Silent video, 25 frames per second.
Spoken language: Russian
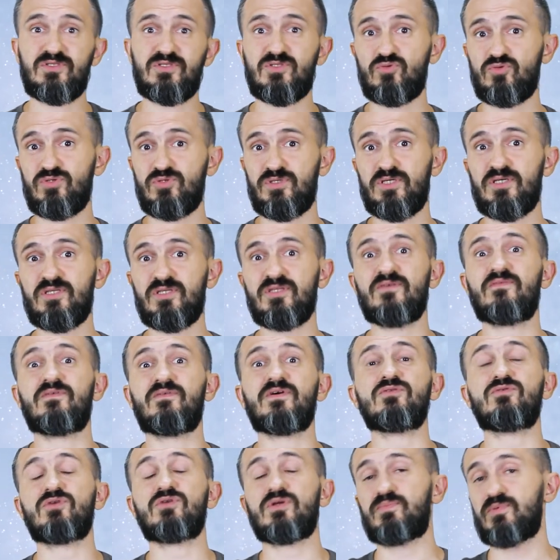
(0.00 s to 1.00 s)
студентов,
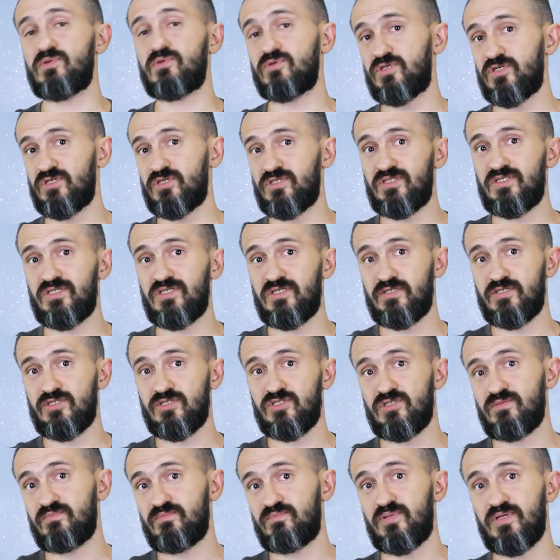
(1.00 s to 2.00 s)
которые получают
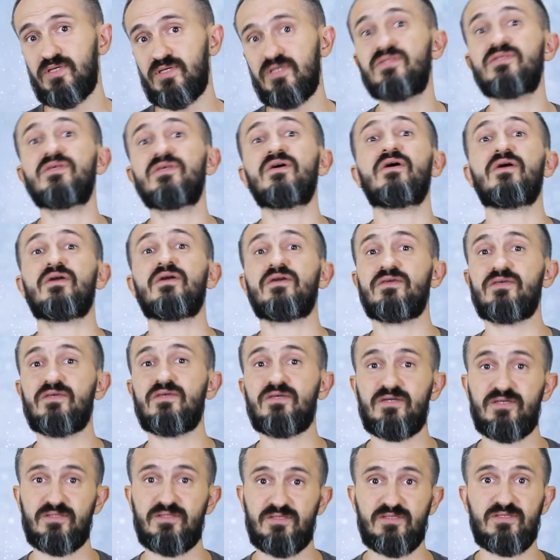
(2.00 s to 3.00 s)
денежный приз, и
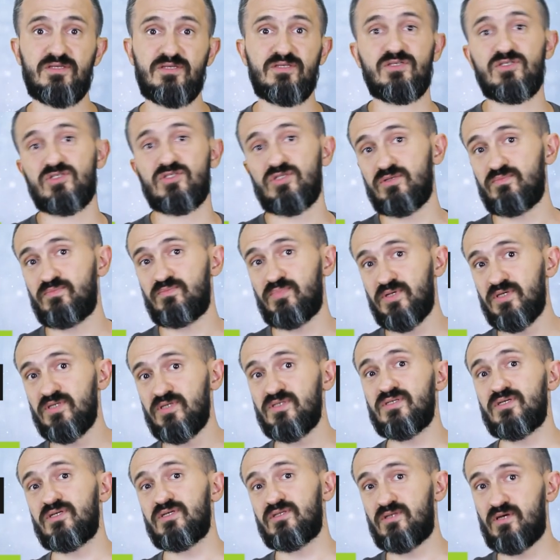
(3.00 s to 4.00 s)
этот денежный
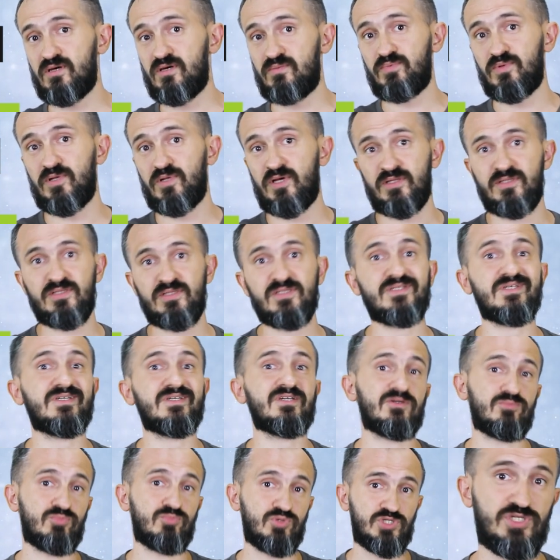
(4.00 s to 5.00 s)
приз – это оплата за их
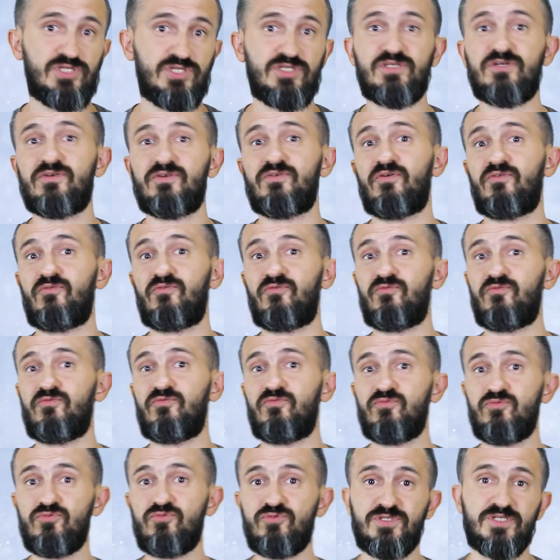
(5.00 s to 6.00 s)
обучение в
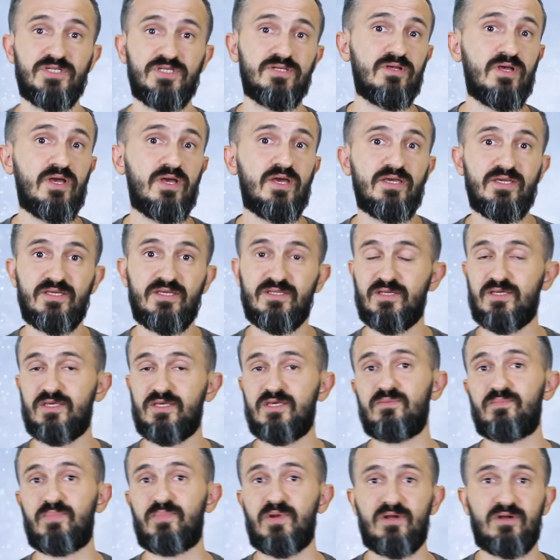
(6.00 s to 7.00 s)
ВУЗе. И
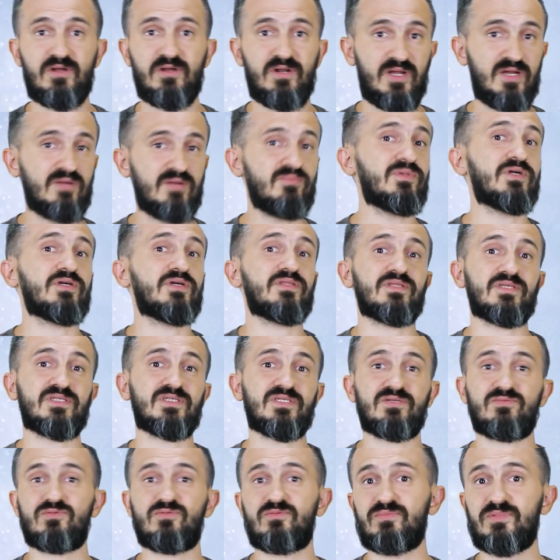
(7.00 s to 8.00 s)
такие программы на
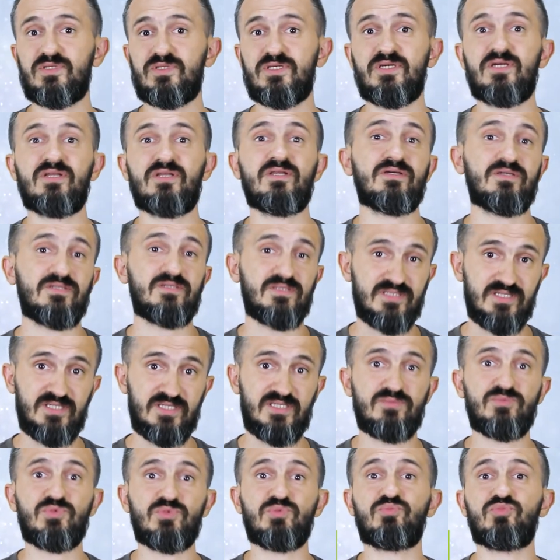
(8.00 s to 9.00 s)
самом деле за
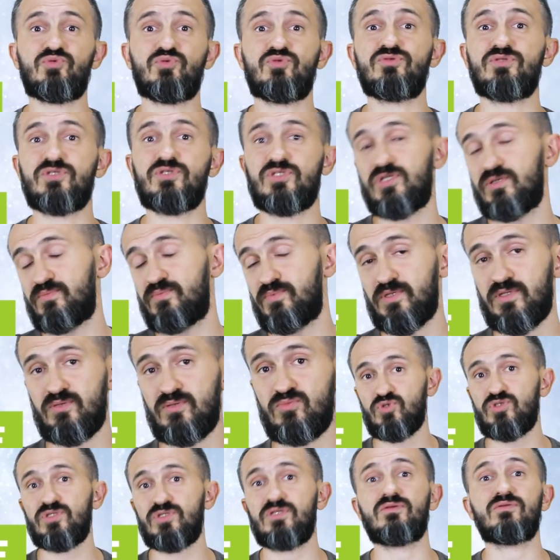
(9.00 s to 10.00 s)
ними будущее помощи,
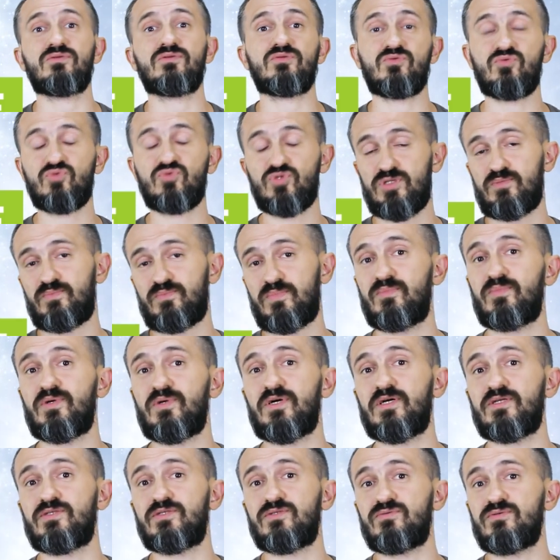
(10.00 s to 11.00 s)
потому что нужно
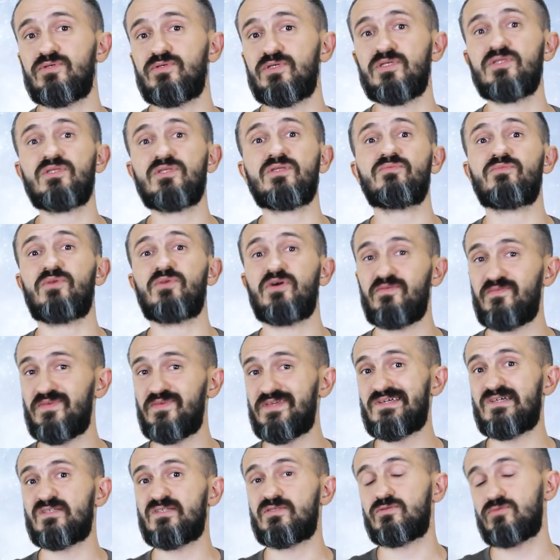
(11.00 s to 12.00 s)
помогать студентам, а ведь
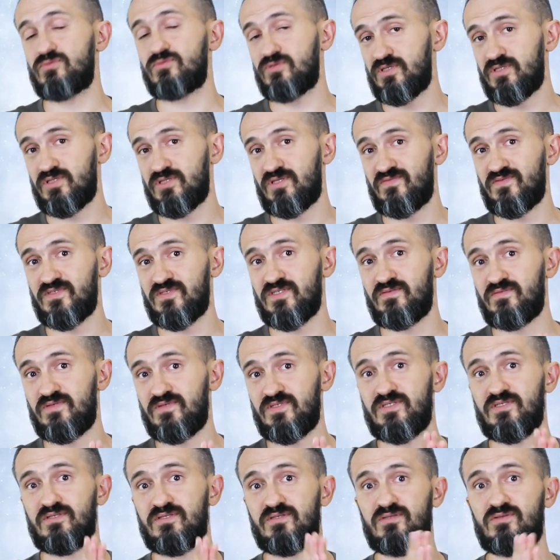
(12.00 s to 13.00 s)
от студентов
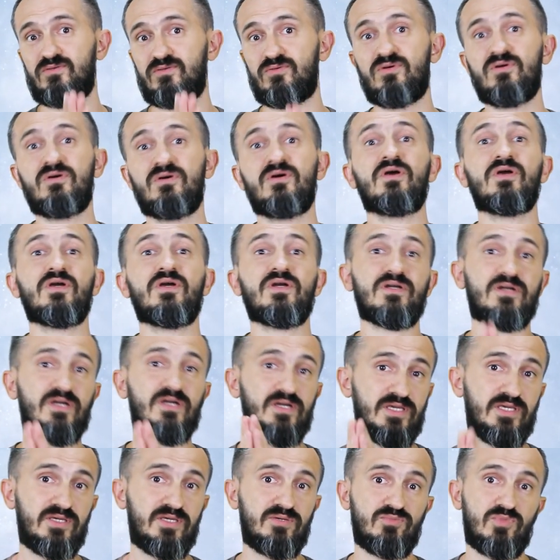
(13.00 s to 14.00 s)
зависит то,
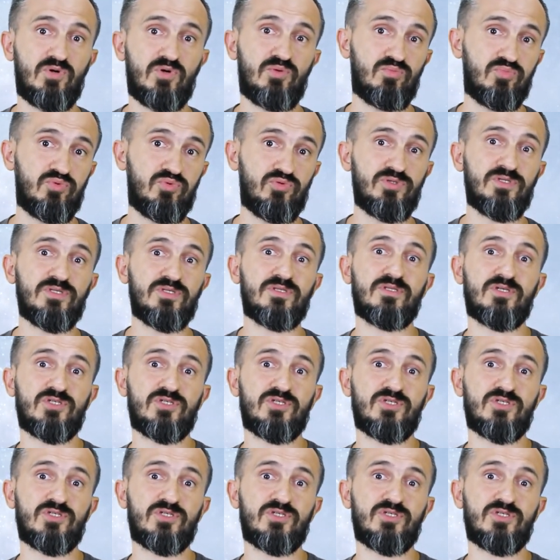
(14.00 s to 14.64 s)
каким будет